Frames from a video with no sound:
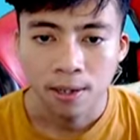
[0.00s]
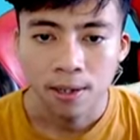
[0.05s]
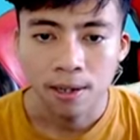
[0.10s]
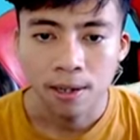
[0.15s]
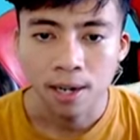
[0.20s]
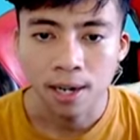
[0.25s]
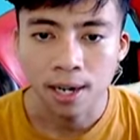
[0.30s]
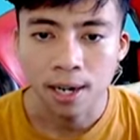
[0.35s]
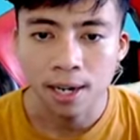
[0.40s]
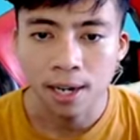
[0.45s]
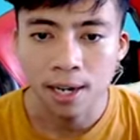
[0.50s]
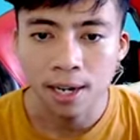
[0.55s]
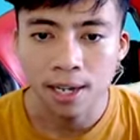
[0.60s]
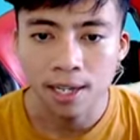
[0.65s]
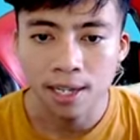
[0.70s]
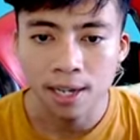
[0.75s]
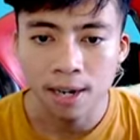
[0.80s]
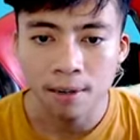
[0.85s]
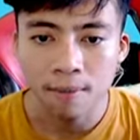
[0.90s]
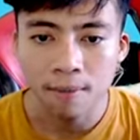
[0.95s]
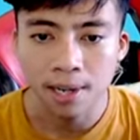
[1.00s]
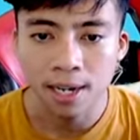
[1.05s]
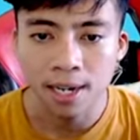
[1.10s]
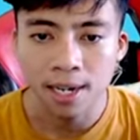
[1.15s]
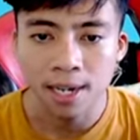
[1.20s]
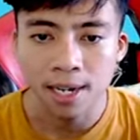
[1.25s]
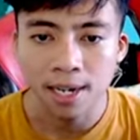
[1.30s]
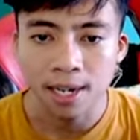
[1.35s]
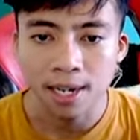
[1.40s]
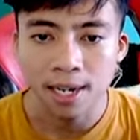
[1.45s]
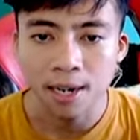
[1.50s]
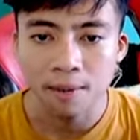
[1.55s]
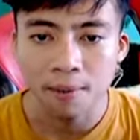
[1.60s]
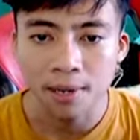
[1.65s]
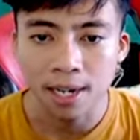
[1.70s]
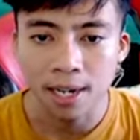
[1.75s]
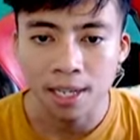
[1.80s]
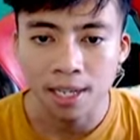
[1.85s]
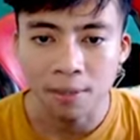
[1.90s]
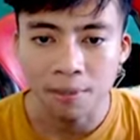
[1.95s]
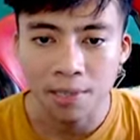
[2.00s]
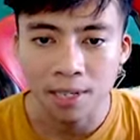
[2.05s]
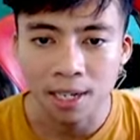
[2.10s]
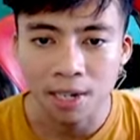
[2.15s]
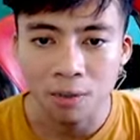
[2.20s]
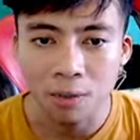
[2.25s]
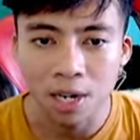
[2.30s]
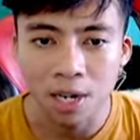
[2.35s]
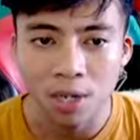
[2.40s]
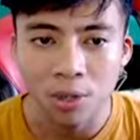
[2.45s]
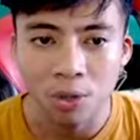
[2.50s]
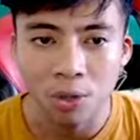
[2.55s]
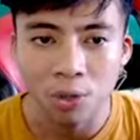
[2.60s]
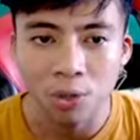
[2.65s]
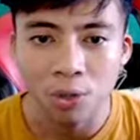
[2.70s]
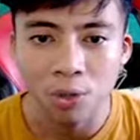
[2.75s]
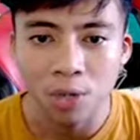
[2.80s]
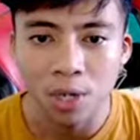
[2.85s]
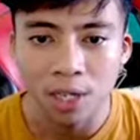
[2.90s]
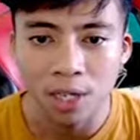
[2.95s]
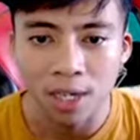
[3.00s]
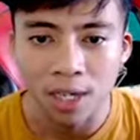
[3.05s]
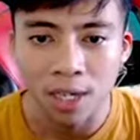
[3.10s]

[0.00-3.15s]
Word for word: Nice, aman Apakah kita bisa? Waduh, ada